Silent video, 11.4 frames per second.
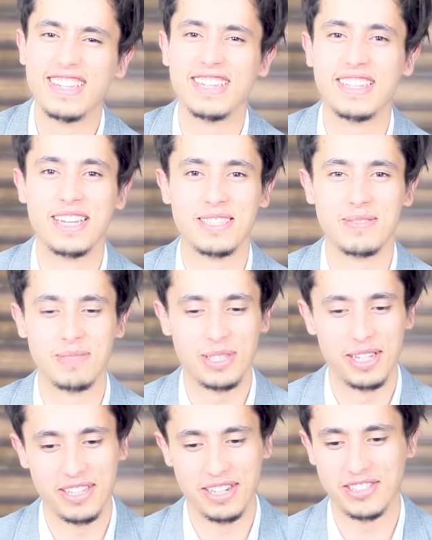ري ناشف مش
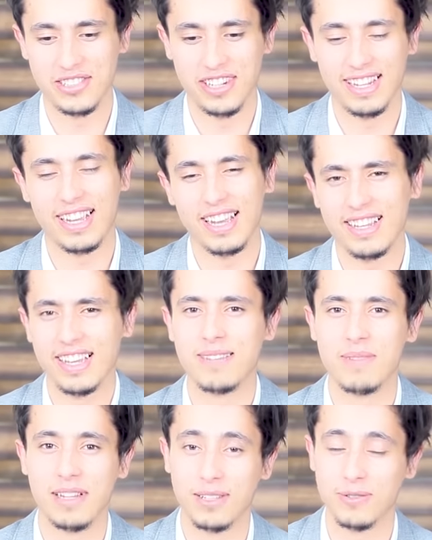قادر أشرح لك خليها
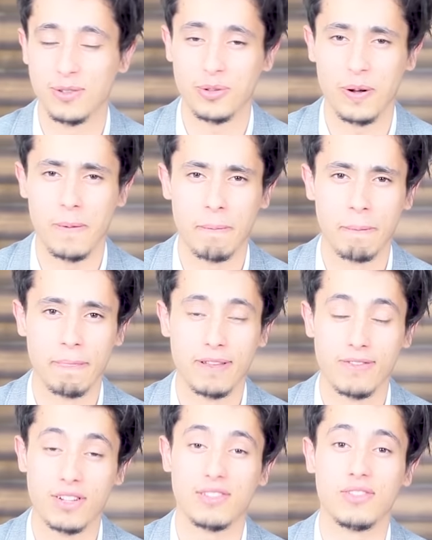لبعد الفطرة
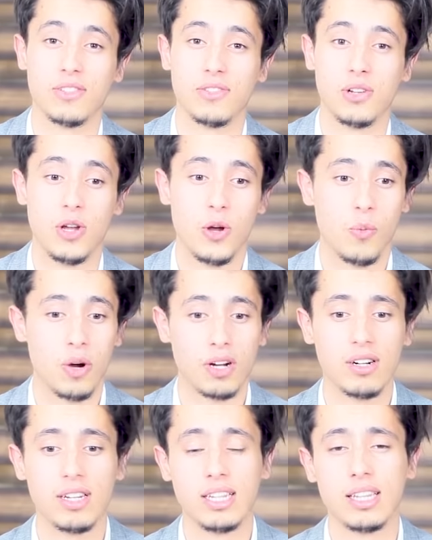فرفض
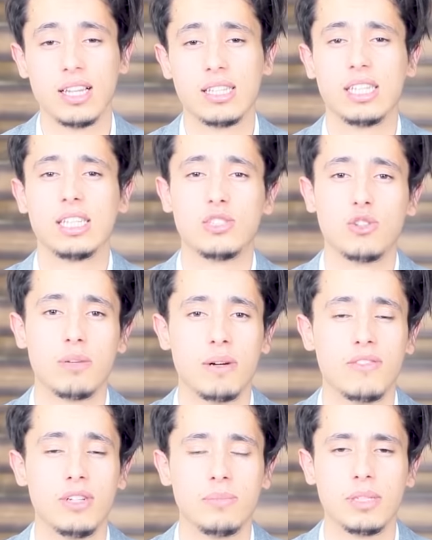وقال إذا لديك جواب
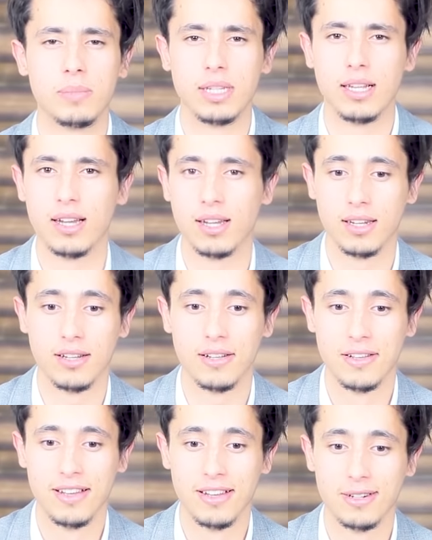أفهمني به الآن
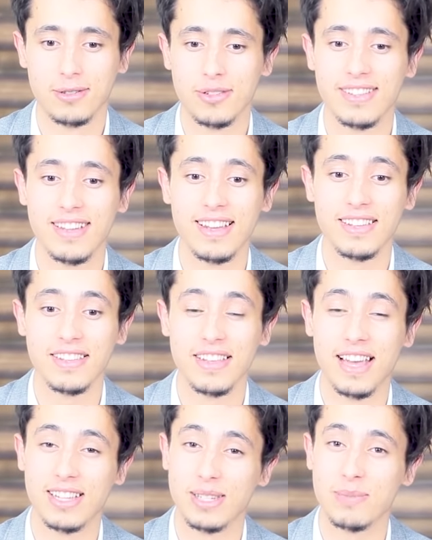قلت له
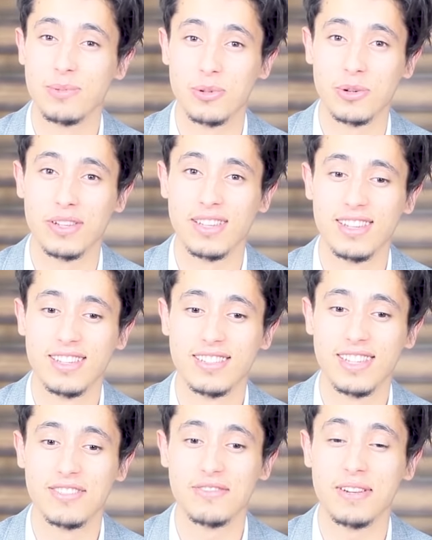إذا أجبتك
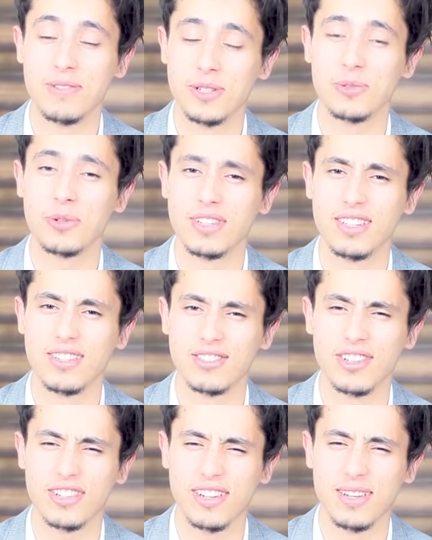تدفع فاتورة
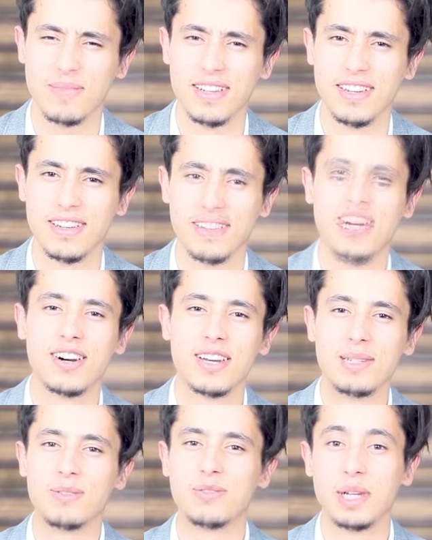الإفطار كاملة
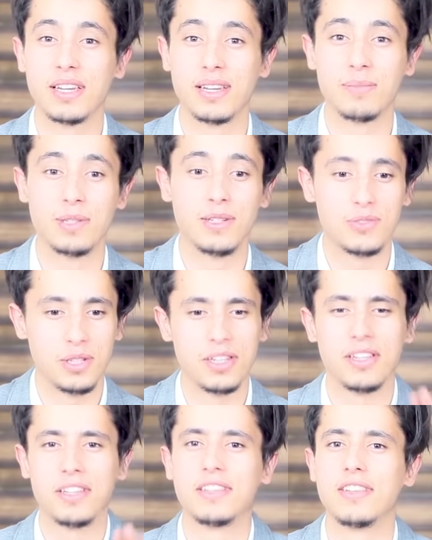فقال مفتخرا بنفسه
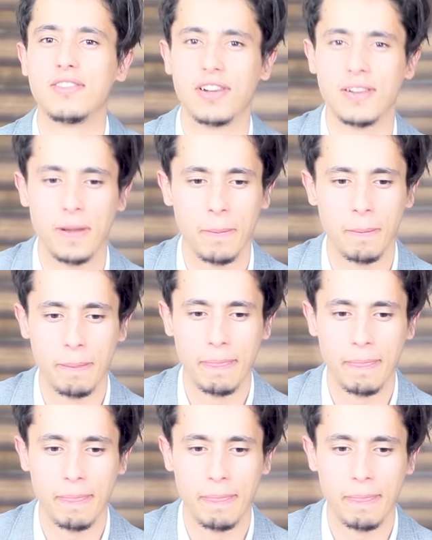اتفقنا